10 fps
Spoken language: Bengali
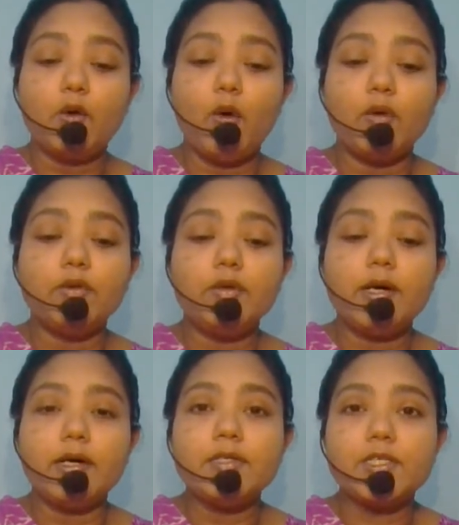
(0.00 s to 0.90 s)

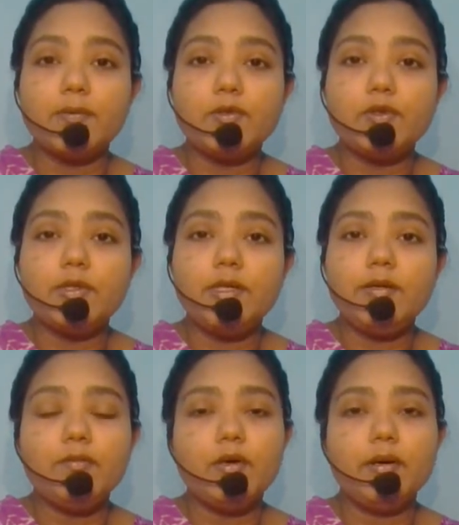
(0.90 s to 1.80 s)
খন্দকার শামসুদ্দিন
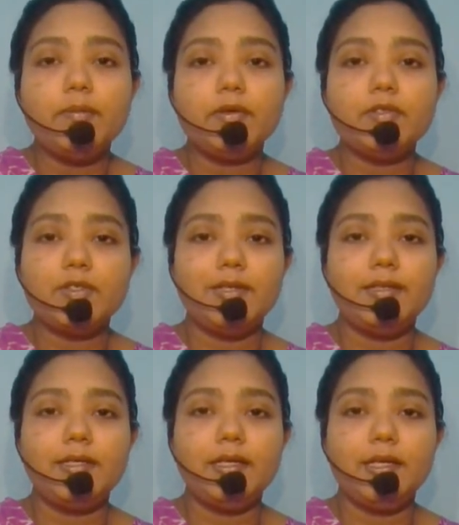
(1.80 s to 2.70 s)
মোহাম্মদ
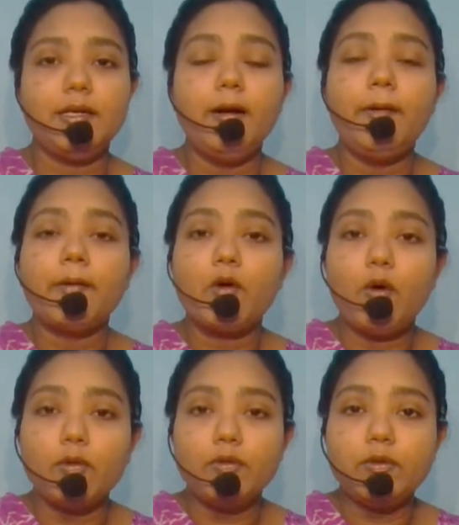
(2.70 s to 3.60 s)
সিদ্দিকী
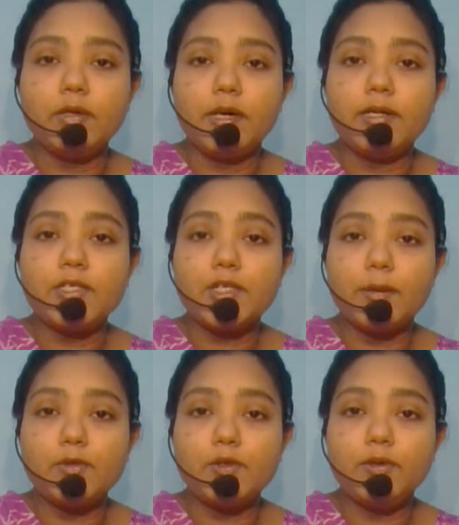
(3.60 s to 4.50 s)
খন্দকার
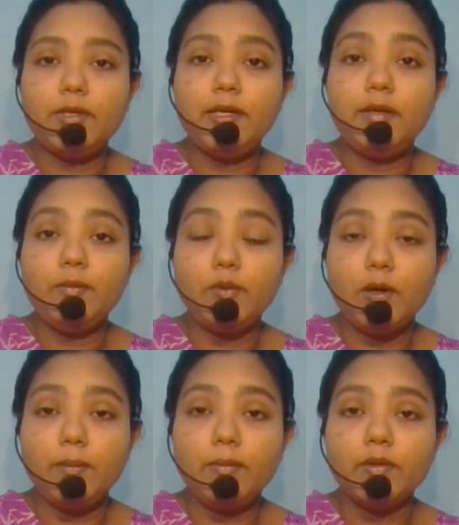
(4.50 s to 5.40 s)
শামসুদ্দিন
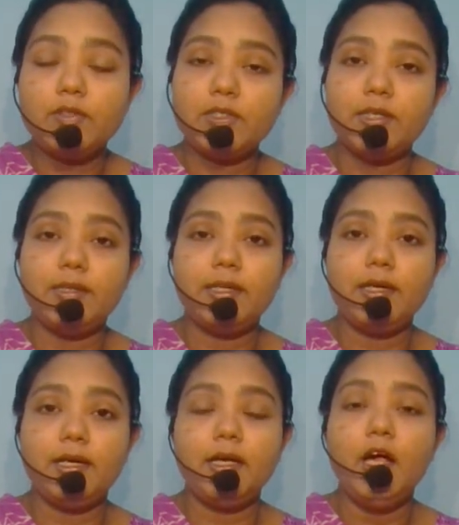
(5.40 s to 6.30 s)
মুহাম্মদ
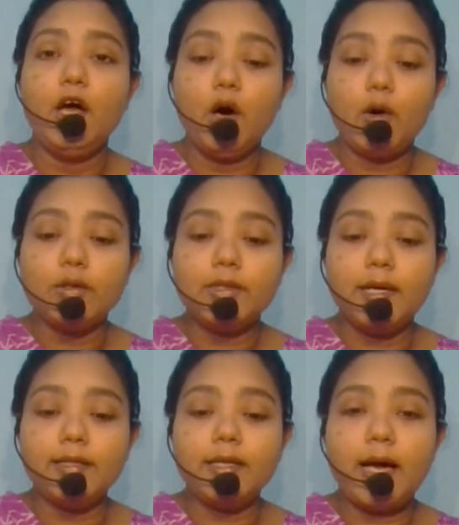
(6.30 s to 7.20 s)
সিদ্দিকী
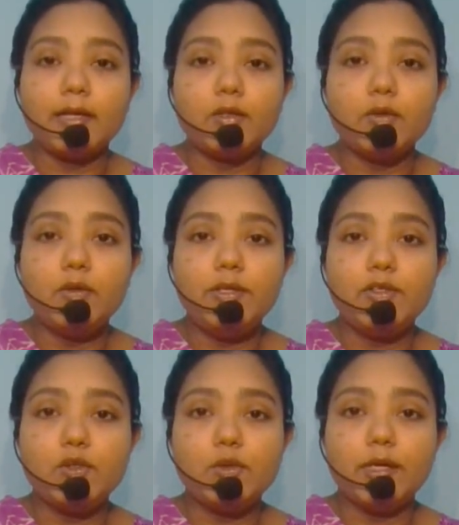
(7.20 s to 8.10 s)
অর্থাৎ আধুনিক
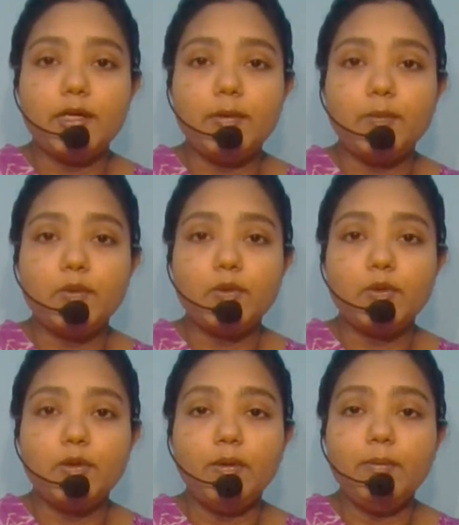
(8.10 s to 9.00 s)
যুগের
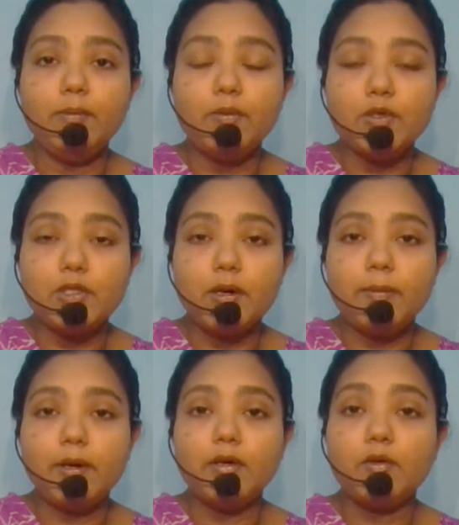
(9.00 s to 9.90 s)
প্রথম
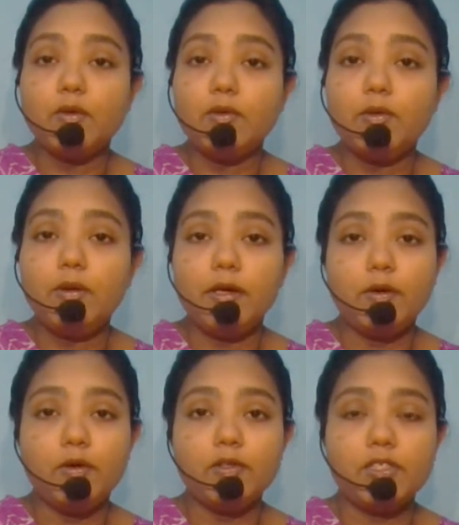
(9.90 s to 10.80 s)
মুসলমান গদ্য
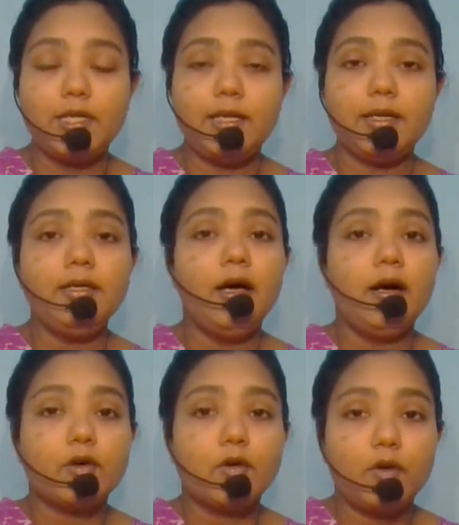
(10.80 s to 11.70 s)
লেখক ছিলেন
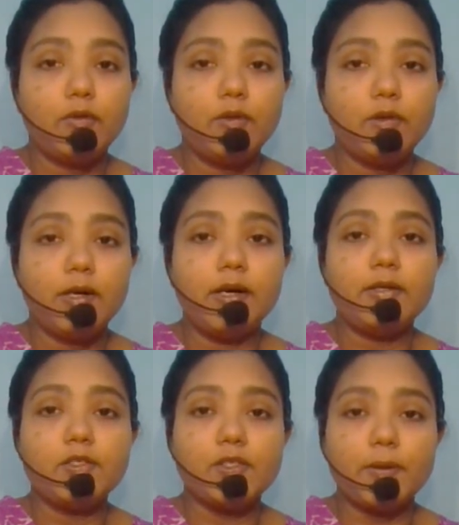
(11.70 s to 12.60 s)
খন্দকার
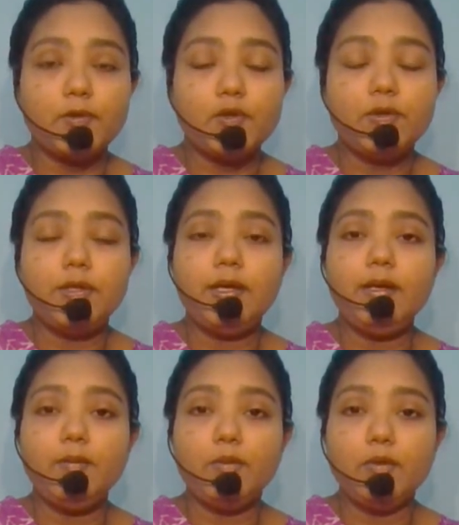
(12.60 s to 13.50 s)
শামসুদ্দিন
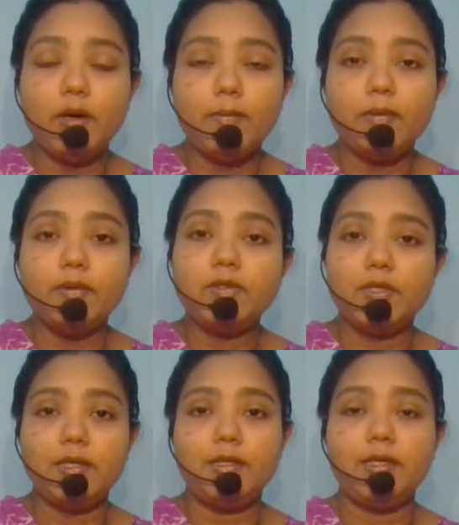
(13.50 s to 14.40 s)
মুহাম্মদ
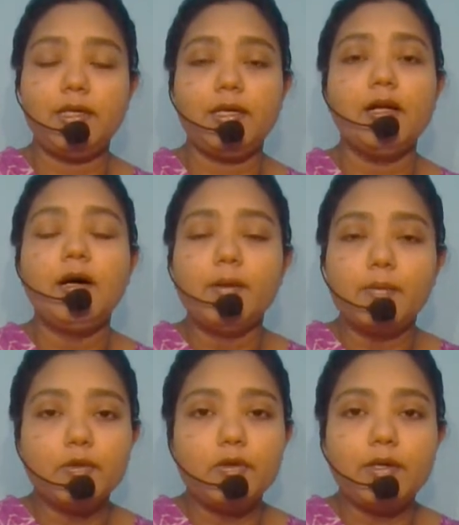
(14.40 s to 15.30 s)
সিদ্দিকী
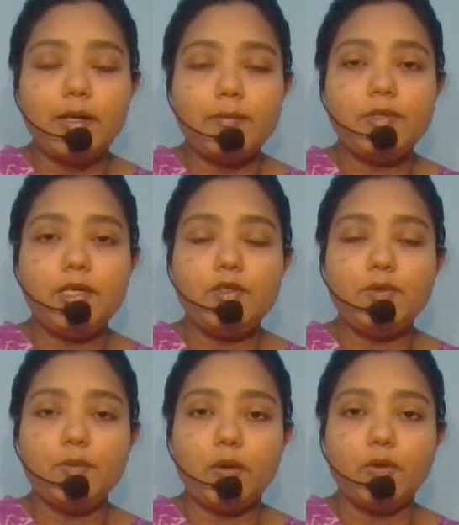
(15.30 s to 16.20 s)
বন্ধুরা নামটি একটু
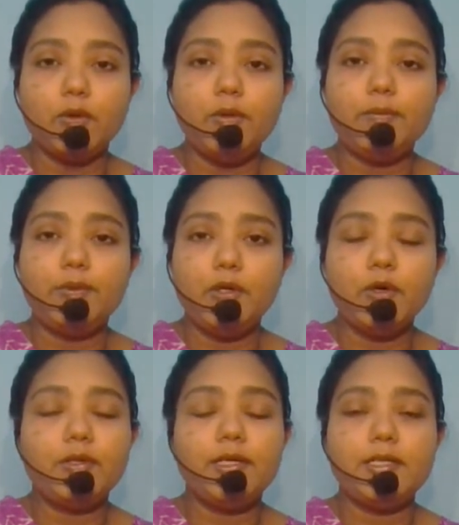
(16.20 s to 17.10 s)
বড়
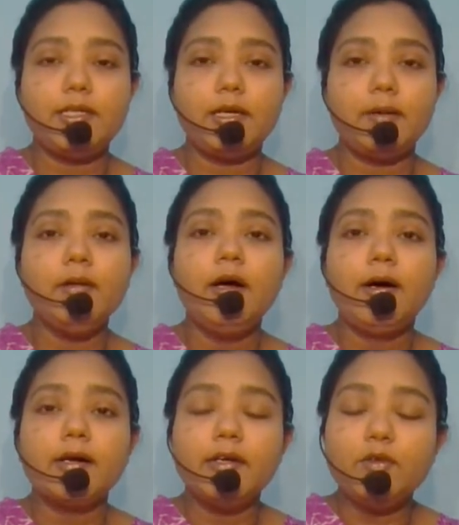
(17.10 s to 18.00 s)
বৃহৎ একটি নাম
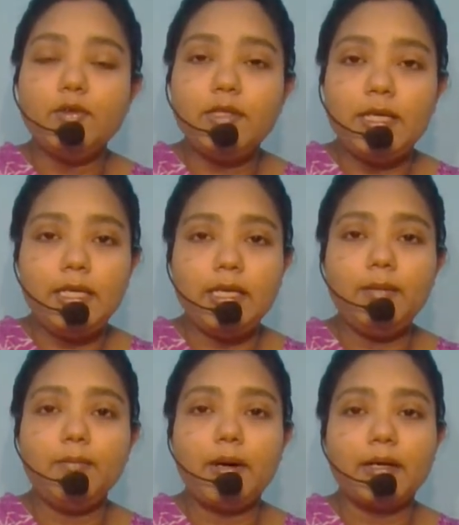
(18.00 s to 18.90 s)
কিন্তু তিনি
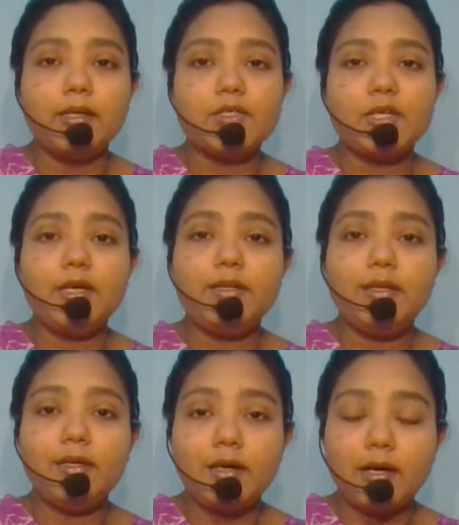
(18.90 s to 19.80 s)
বাংলা
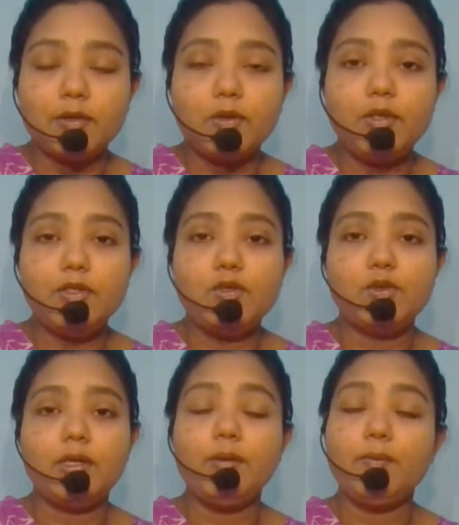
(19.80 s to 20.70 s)
সাহিত্যের আধুনিক
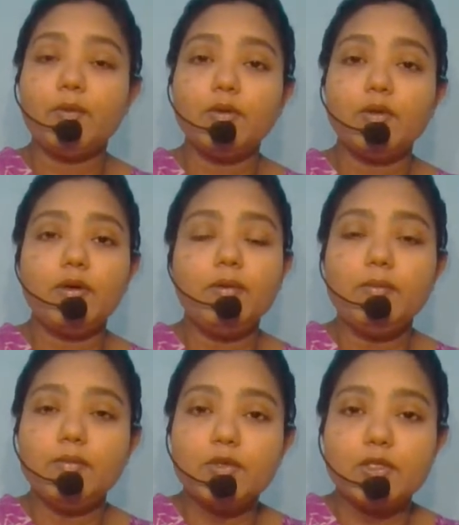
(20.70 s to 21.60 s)
যুগের প্রথম
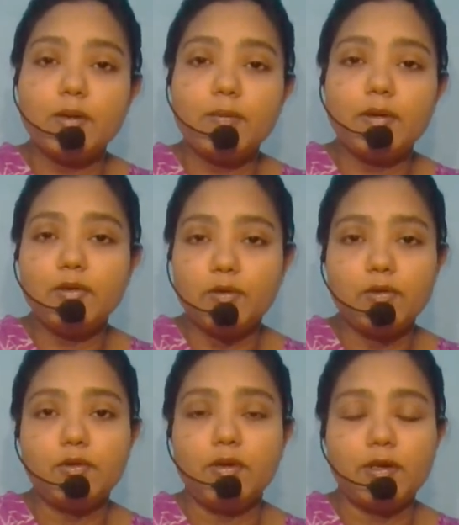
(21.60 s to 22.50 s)
মুসলমান
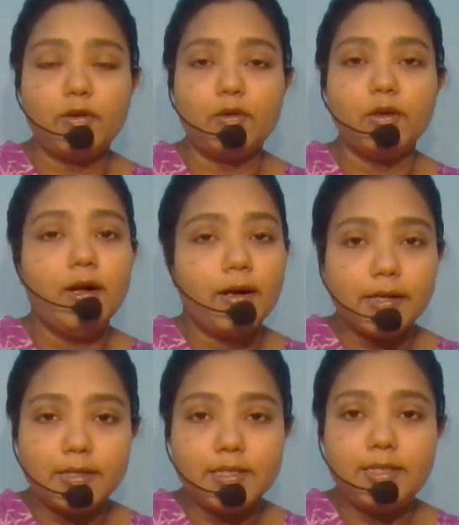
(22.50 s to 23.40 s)
গদ্য লেখক
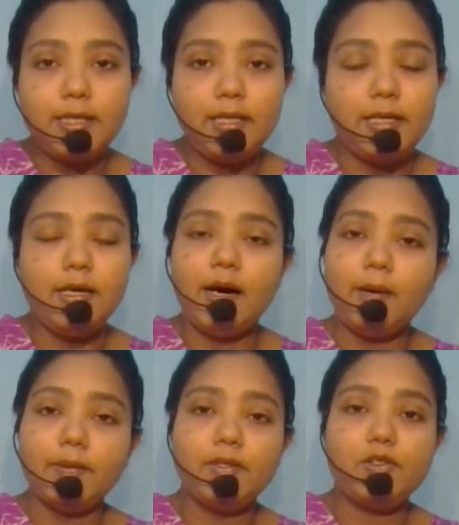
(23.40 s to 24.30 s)
কাজে তিনি
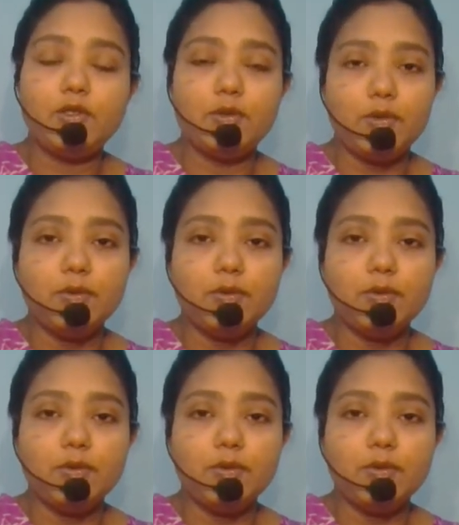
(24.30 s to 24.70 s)
আমাদের জন্য